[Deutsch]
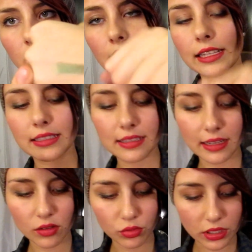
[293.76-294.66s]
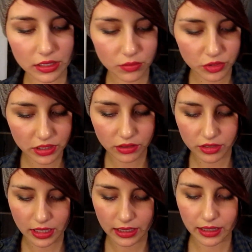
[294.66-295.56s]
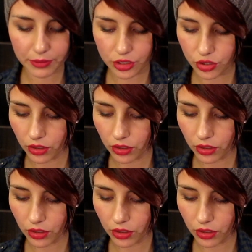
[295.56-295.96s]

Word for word: Halten sehr gut. Also muss ich auch sagen, kann man schön